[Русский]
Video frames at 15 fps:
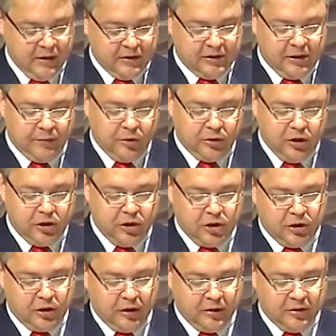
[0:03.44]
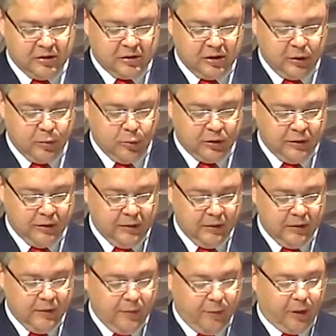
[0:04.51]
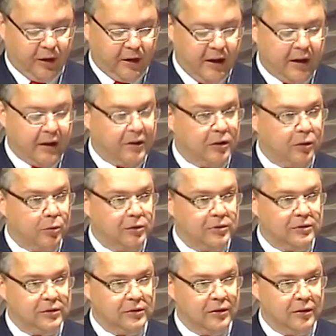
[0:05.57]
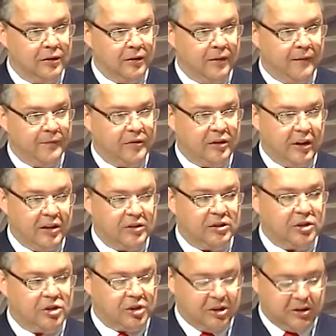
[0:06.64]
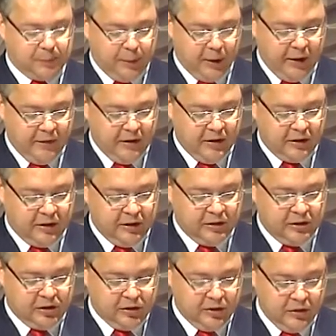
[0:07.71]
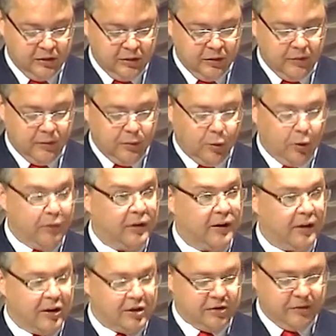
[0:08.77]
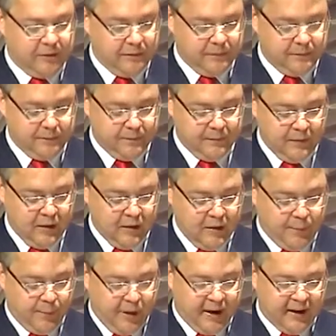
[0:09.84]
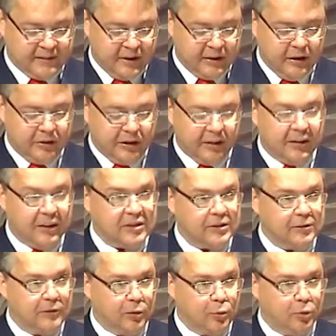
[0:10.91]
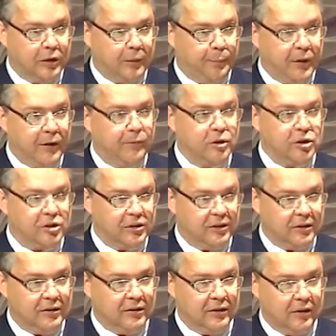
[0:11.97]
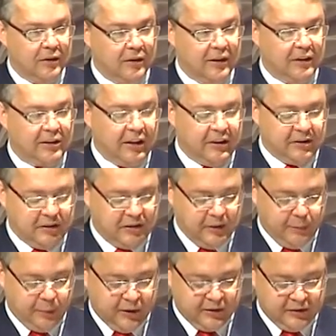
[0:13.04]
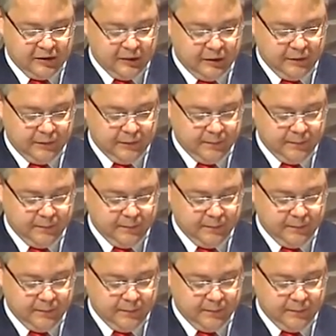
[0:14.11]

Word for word: За 2014 год в КРА родилось 36,5 тысяч новых граждан. Показатели 2013 года превышены на 37%.